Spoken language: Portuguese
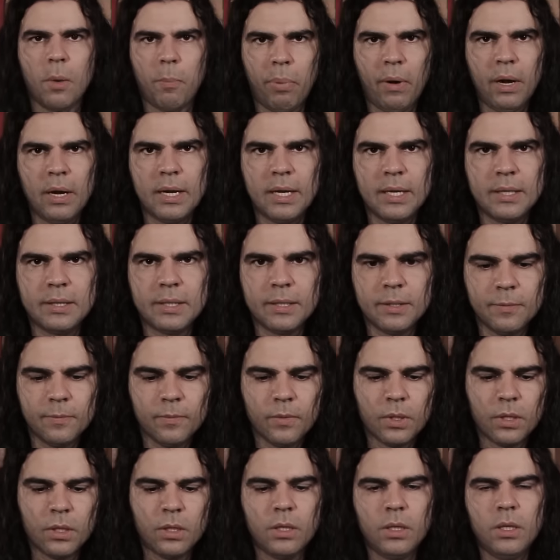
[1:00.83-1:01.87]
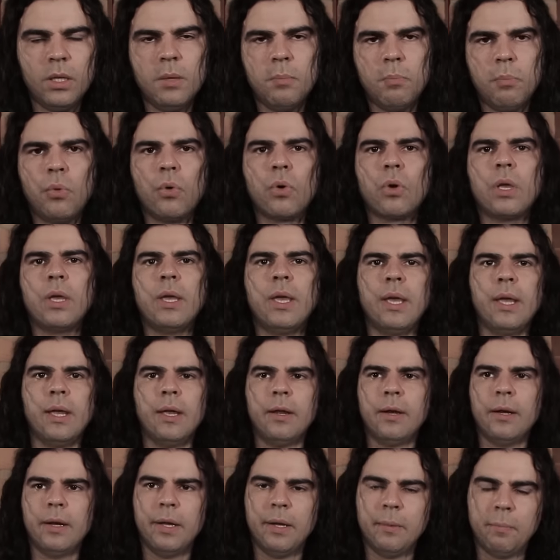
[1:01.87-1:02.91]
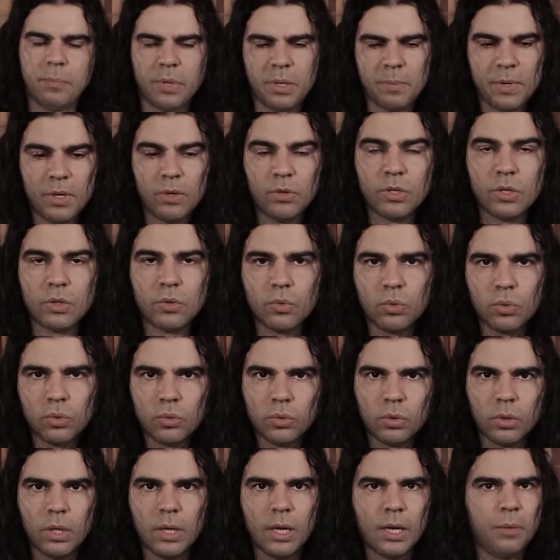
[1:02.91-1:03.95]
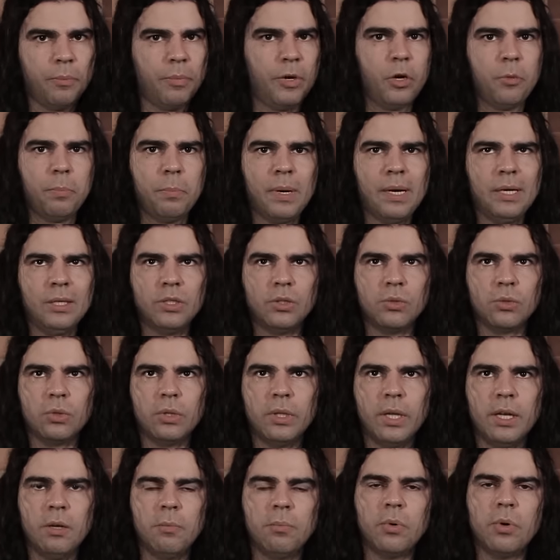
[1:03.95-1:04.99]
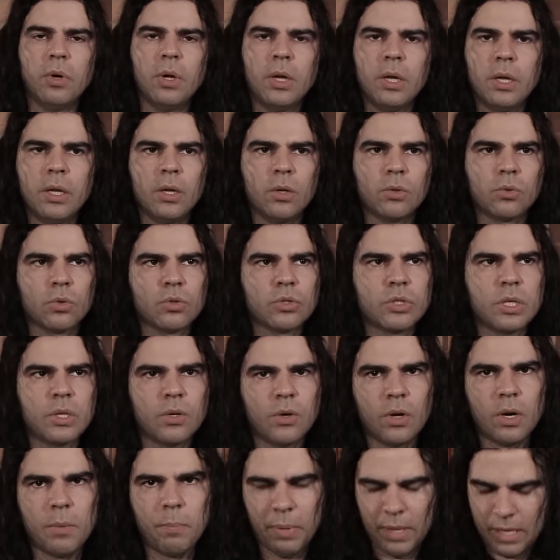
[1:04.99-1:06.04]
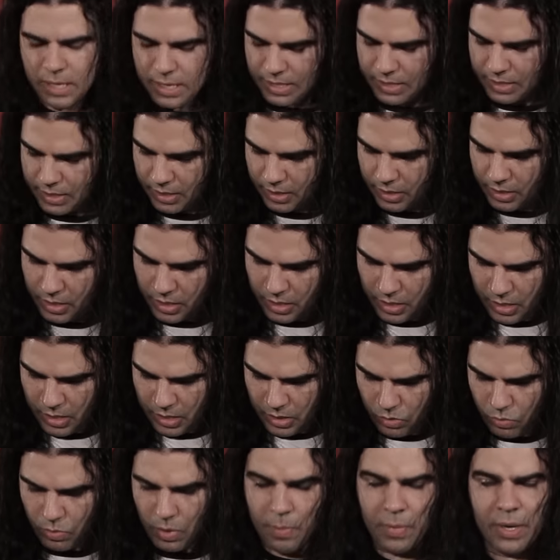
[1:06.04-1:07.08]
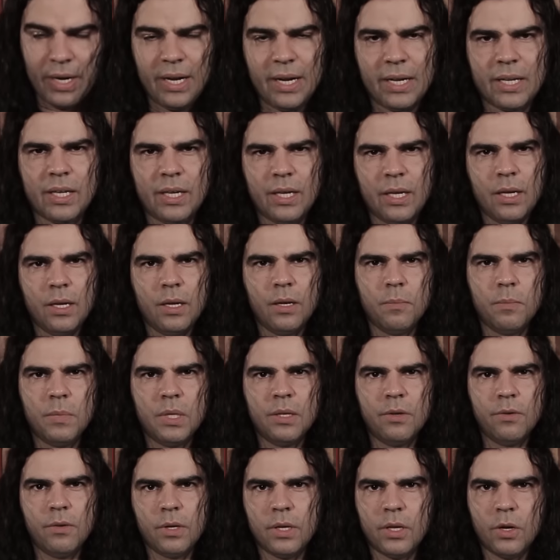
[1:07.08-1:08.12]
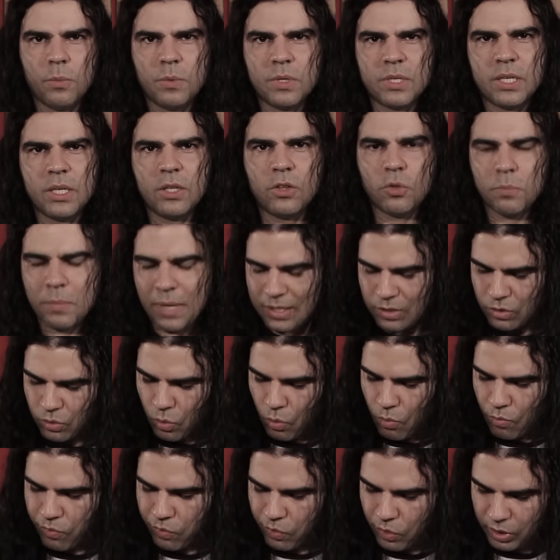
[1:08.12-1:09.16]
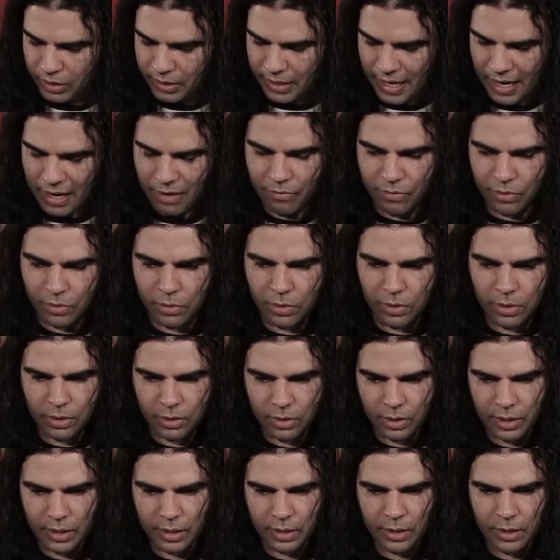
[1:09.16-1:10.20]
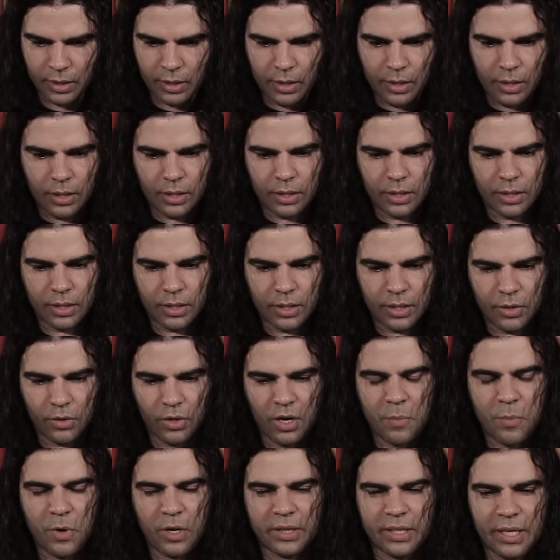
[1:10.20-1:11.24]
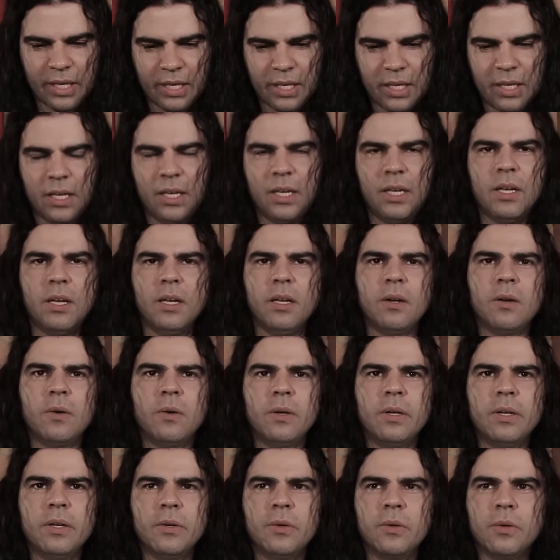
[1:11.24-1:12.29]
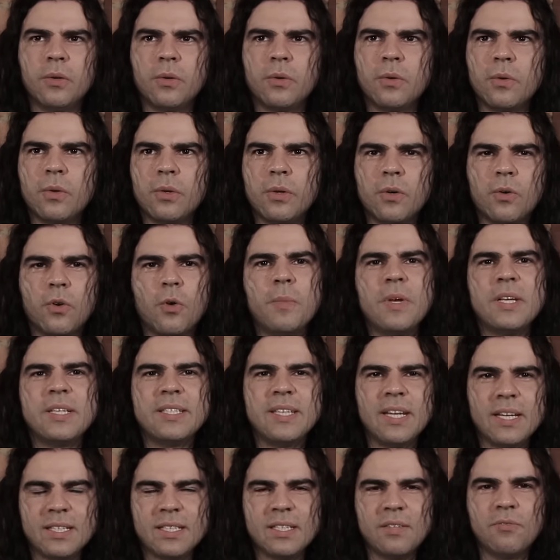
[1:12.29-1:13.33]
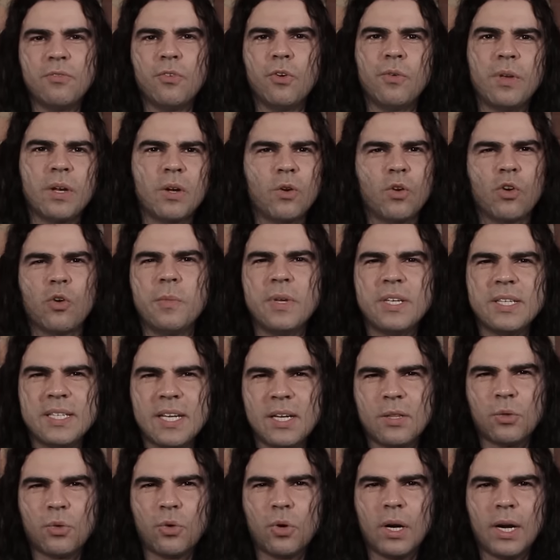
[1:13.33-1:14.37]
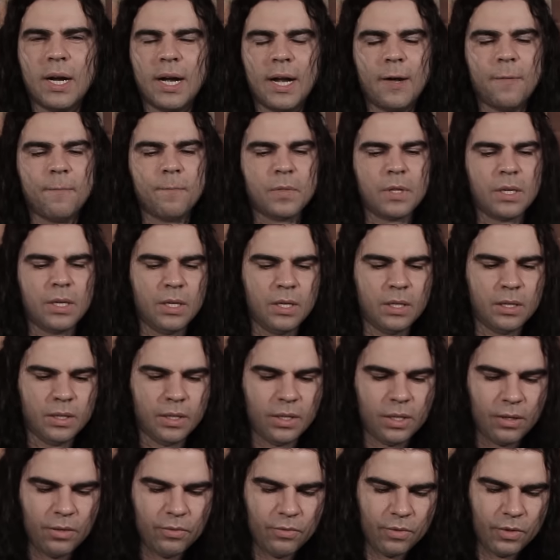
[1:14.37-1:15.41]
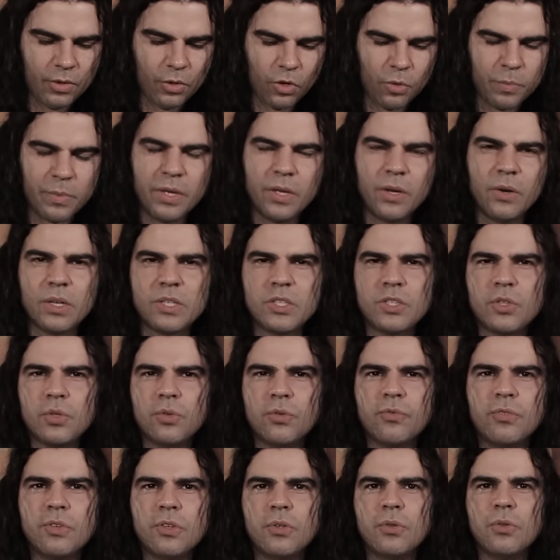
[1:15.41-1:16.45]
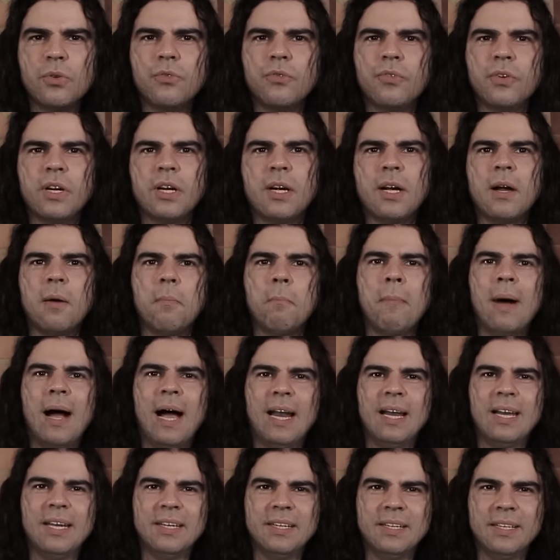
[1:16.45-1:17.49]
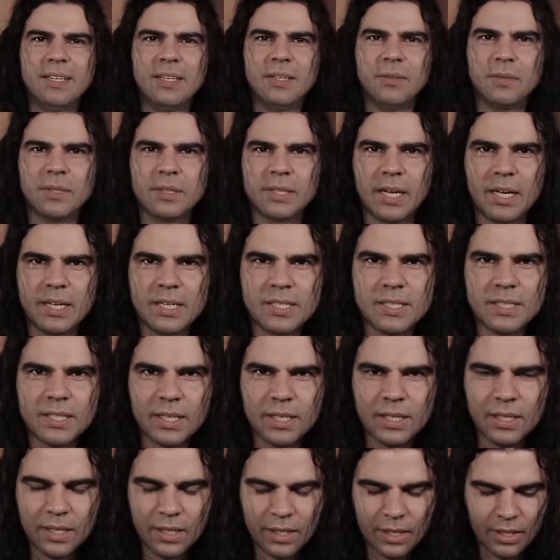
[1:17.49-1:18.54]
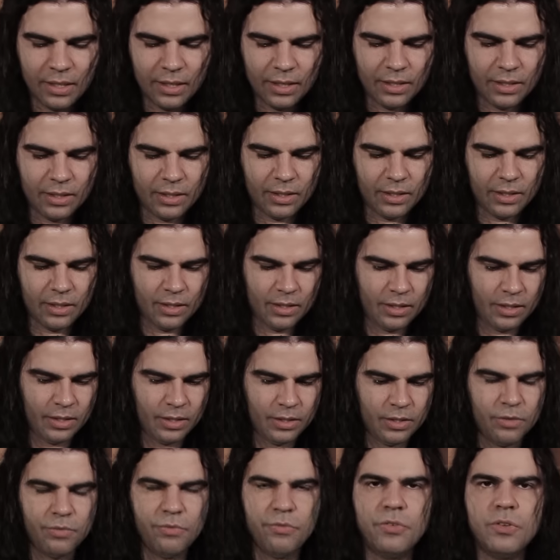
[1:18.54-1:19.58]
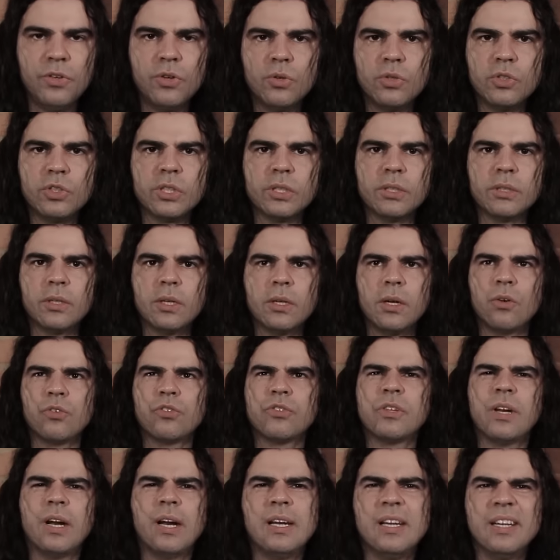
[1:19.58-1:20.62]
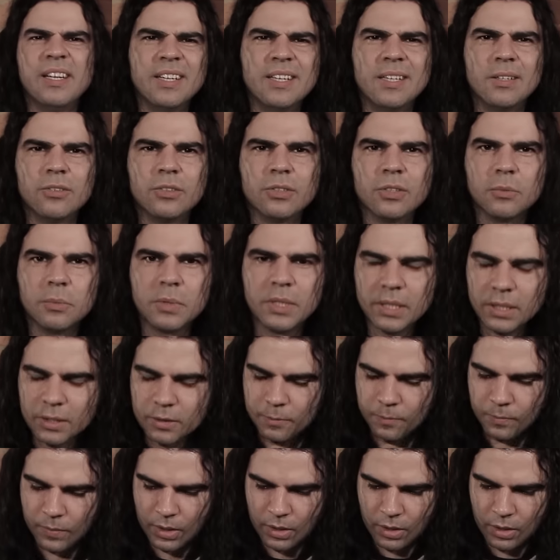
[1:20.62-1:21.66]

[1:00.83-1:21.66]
a palheta e por quê, né? Primeiro de tudo, a maior parte do tempo eu estou segurando a palheta de uma maneira que me, eu me sinto mais confortável, né? É, eu lembro até que eu, eu comecei a desenvolver, quando eu comecei a tocar, teve, eu, come, eu assisti um vídeo do Frank Gambale, né, um guitarrista é, de fusion australiano, se não me engano,